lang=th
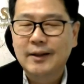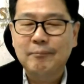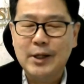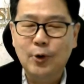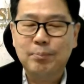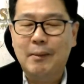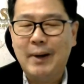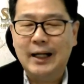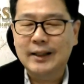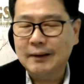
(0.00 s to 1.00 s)
ไปลดประ
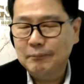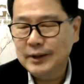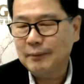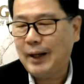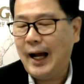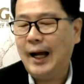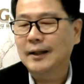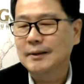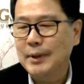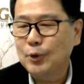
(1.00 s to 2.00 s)
มาณสักพฤษภา
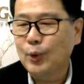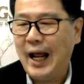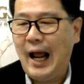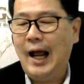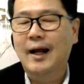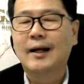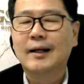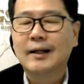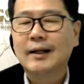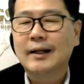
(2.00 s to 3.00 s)
หรือมิถุนา
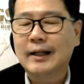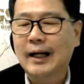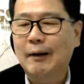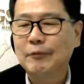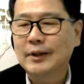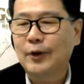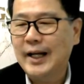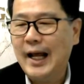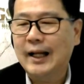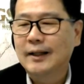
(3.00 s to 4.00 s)
นะครับซึ่งตอน
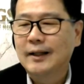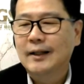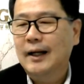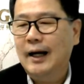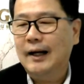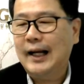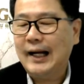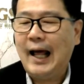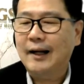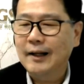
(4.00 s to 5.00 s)
นี้
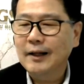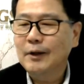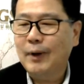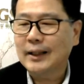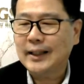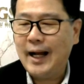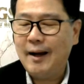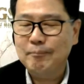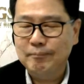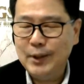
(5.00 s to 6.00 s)
หลักๆเลยก็คือว่าถ้า
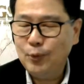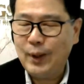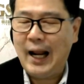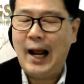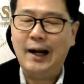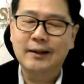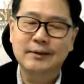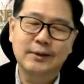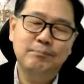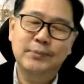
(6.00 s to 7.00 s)
มิถุนาห
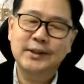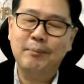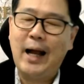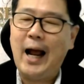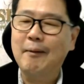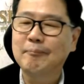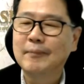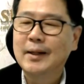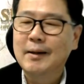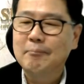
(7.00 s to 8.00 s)
รือพฤษภา
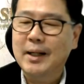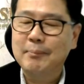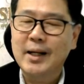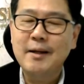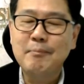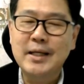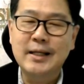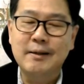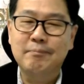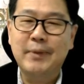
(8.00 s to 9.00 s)
มันไม่ได้มี
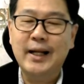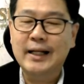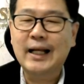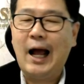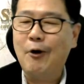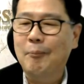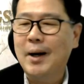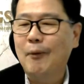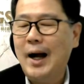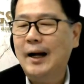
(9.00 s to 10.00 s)
ประเด็นข่าวออก
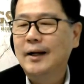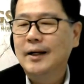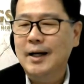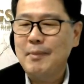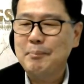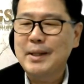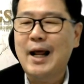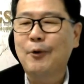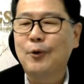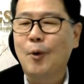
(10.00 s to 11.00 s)
มาว่าเฮ้ยมันมี
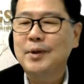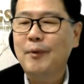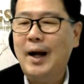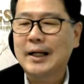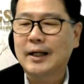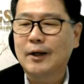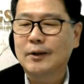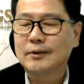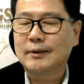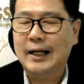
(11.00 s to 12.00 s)
แนวโน้มที่ว่าอาจจะ
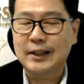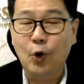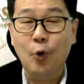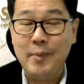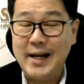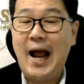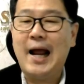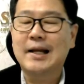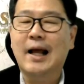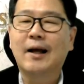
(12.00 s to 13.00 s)
อาจจะลงไม่ได้
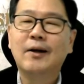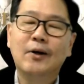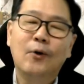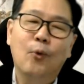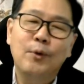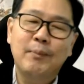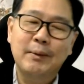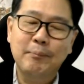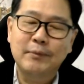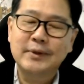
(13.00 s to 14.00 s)
เนี่ยหุ้นมัน
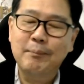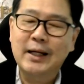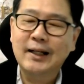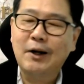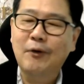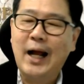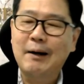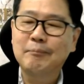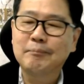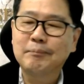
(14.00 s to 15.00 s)
จะเป็นลักษณะกา
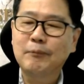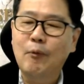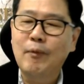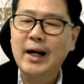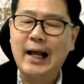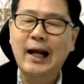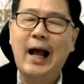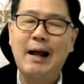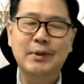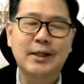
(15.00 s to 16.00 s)
รผมว่าแรง
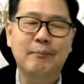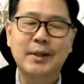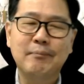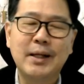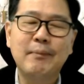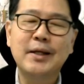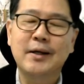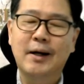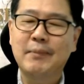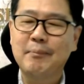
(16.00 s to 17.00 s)
ขายมันจะไม่ไม่ไม่เย
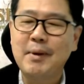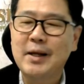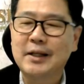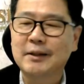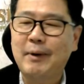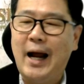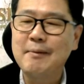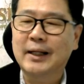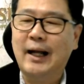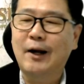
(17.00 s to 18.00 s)
อะมันไม่มีสปาย
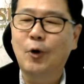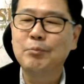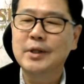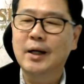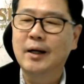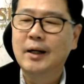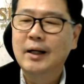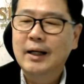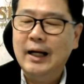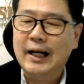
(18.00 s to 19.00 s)
มาทางลบเยอะ
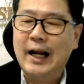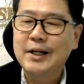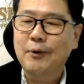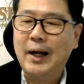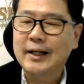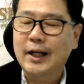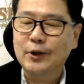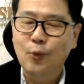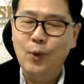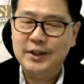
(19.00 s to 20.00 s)
ขณะเดียวกันเนี่ย
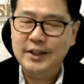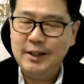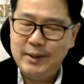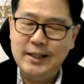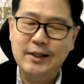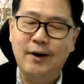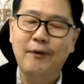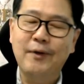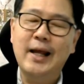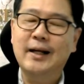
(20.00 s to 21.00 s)
ตัว จี ดี พี ของ
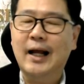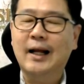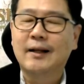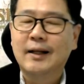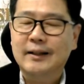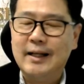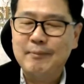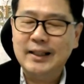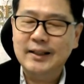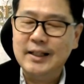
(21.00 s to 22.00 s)
เราเองเนี่ยไตร
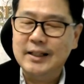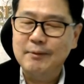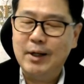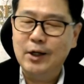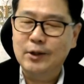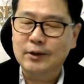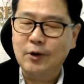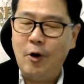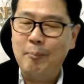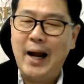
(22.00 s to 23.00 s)
มาสสี่ที่มัน
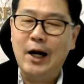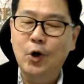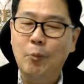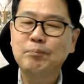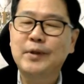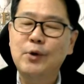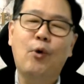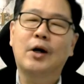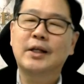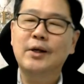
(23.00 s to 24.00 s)
ออกมาลบ Q
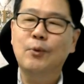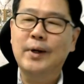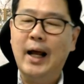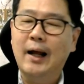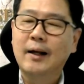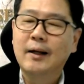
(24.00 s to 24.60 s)
on Q เนี่ย